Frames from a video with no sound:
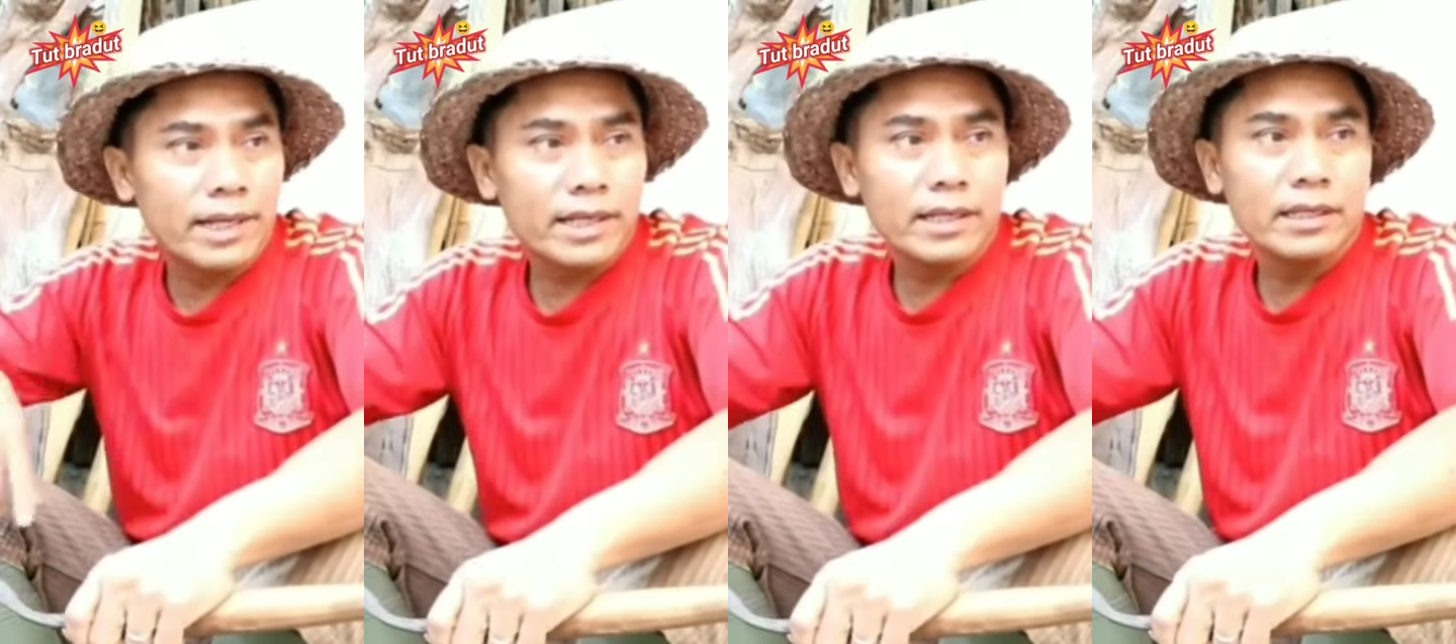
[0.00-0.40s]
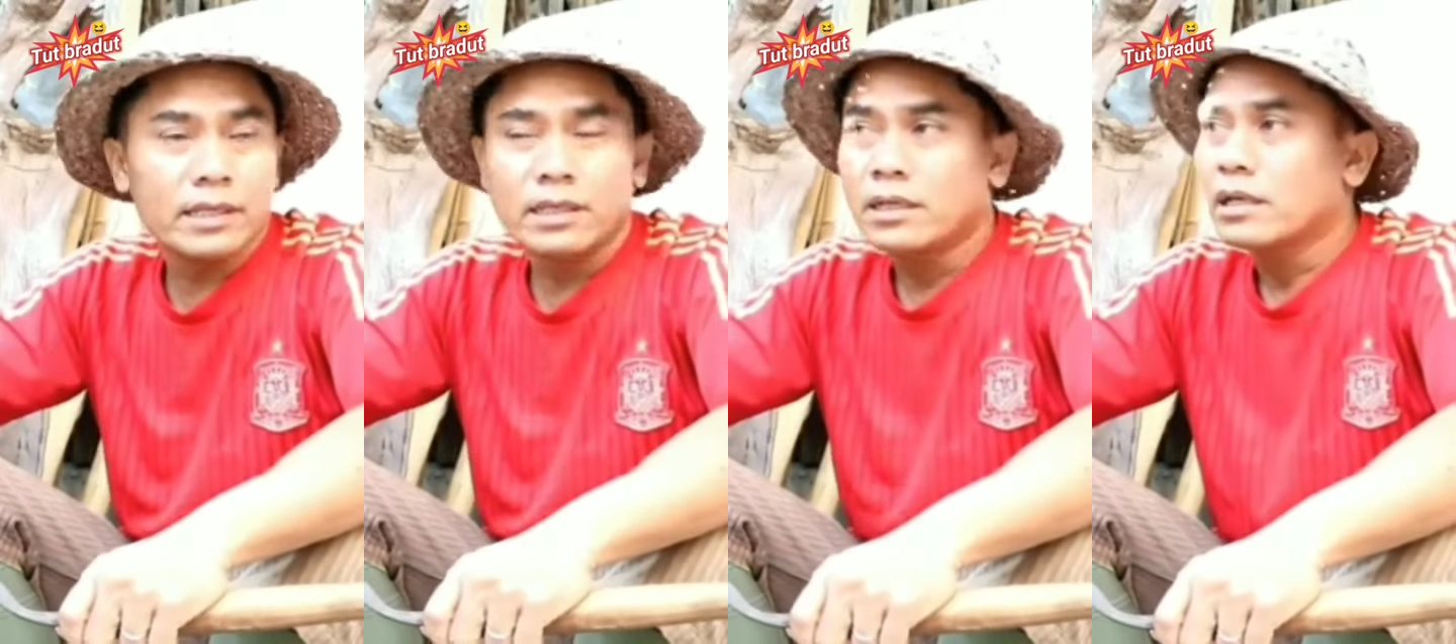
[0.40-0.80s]
bede.
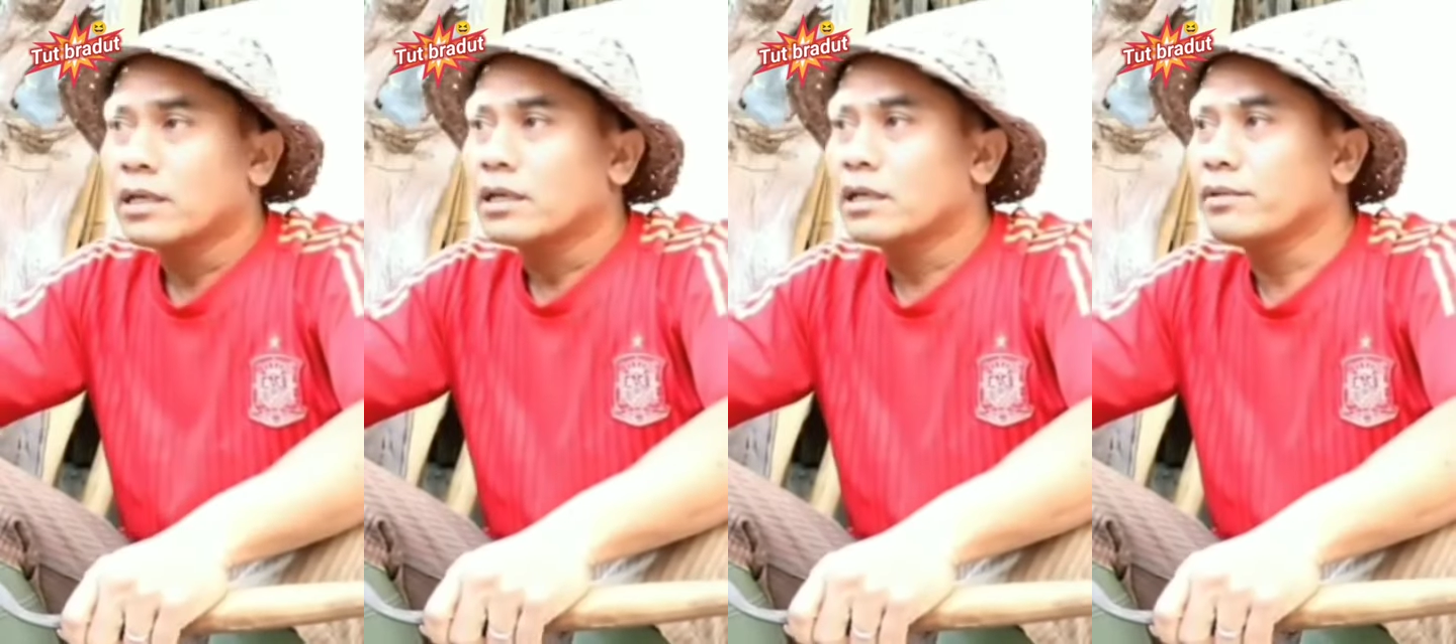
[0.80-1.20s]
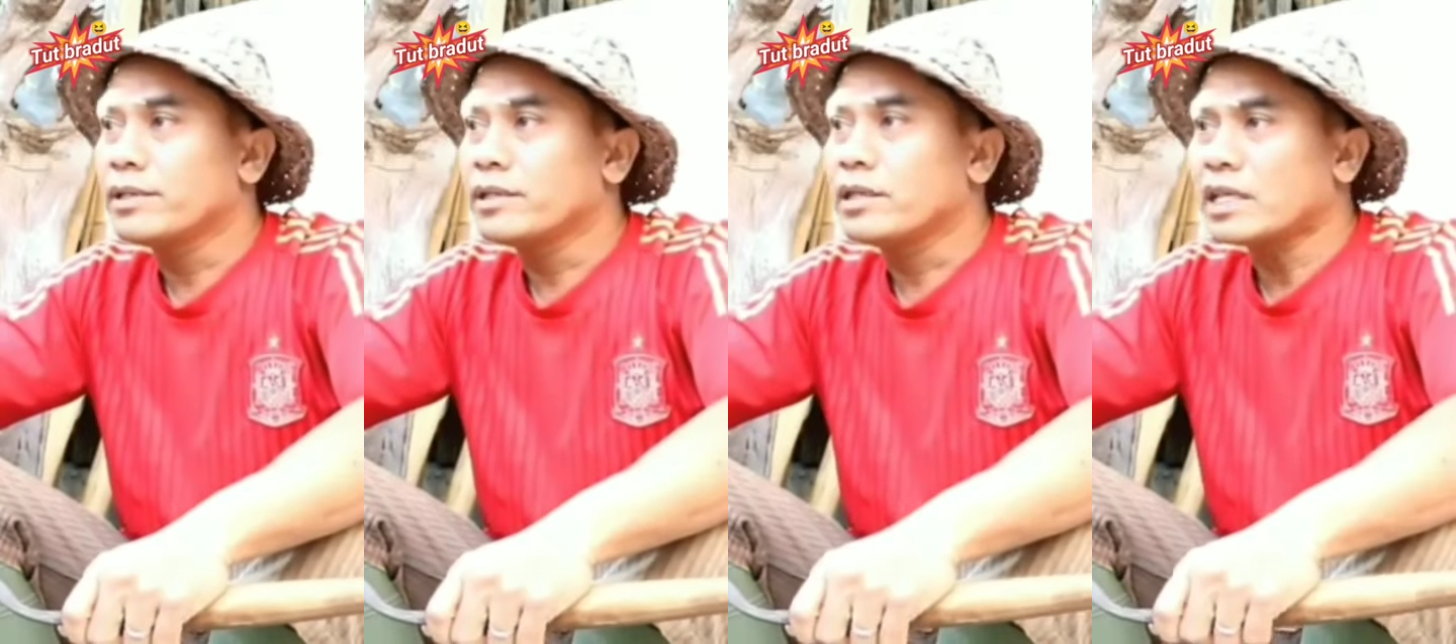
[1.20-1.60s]
Udah
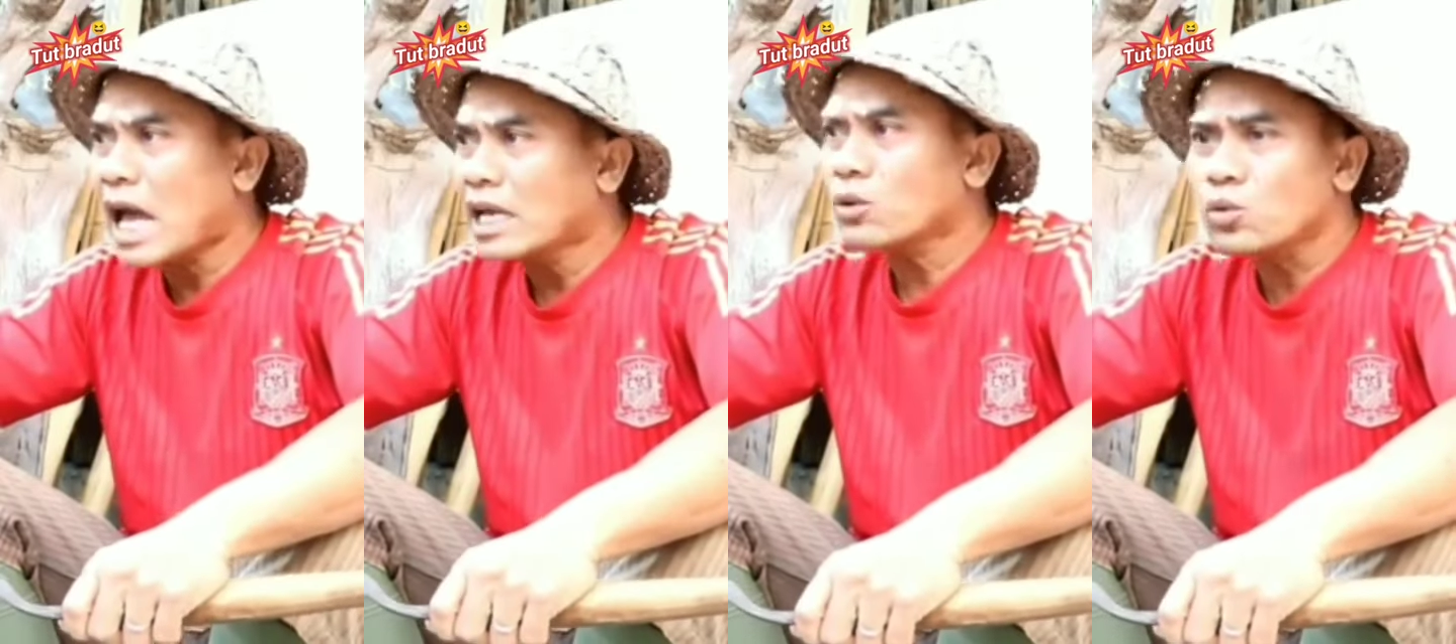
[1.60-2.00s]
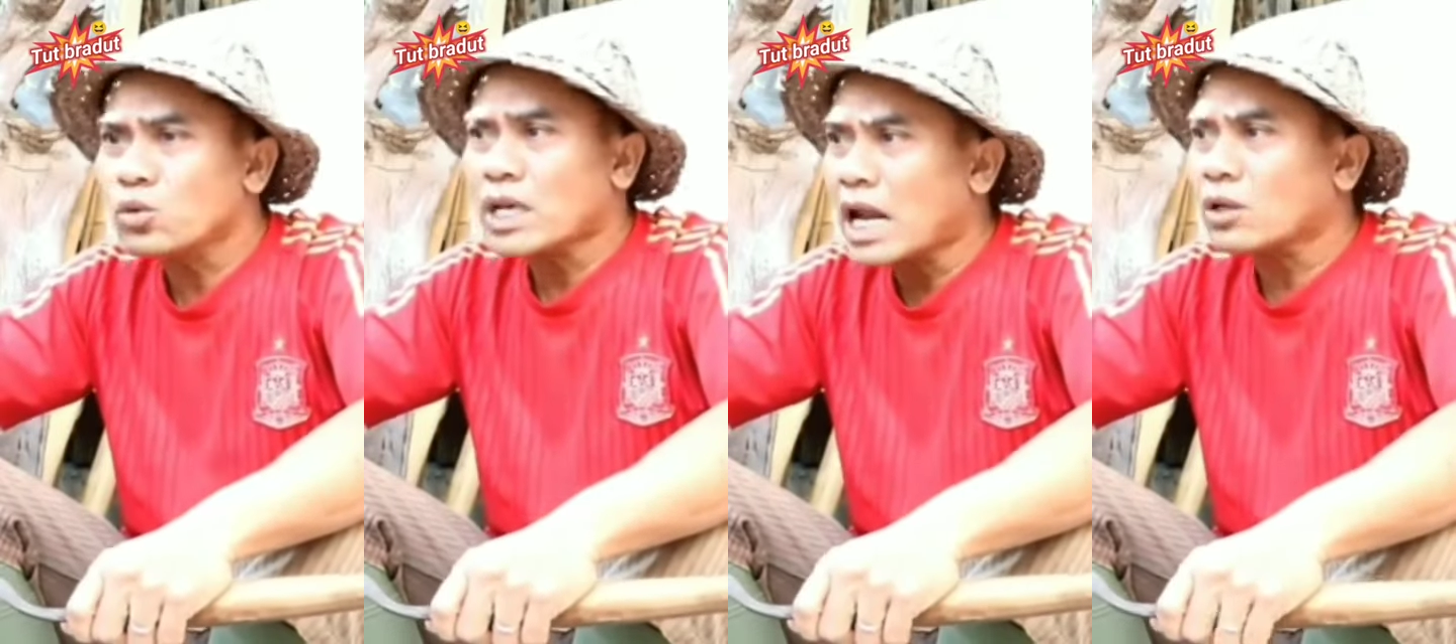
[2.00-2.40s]
mesti
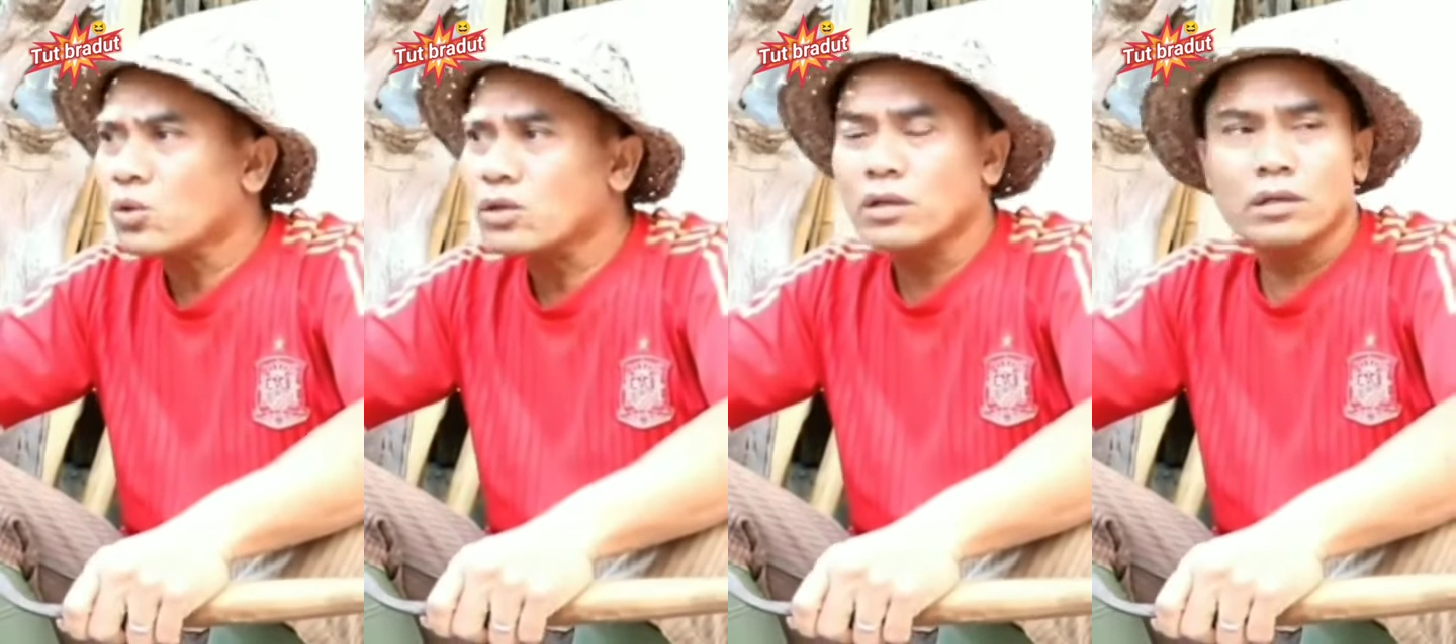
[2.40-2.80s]
tatut-tatut.